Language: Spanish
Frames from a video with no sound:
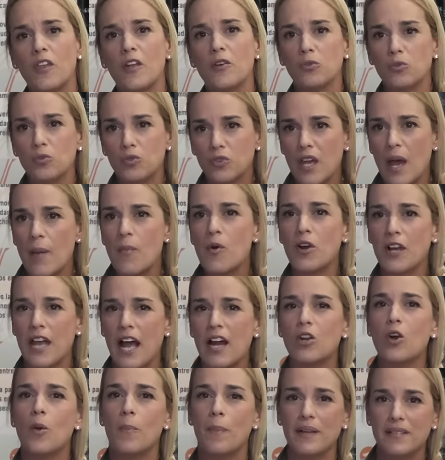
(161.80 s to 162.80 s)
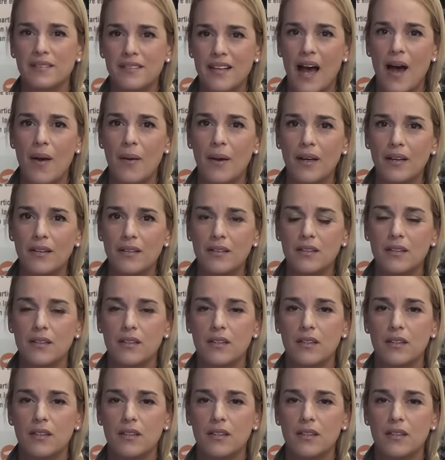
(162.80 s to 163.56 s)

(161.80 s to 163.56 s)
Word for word: denunciamos que algo pasaba,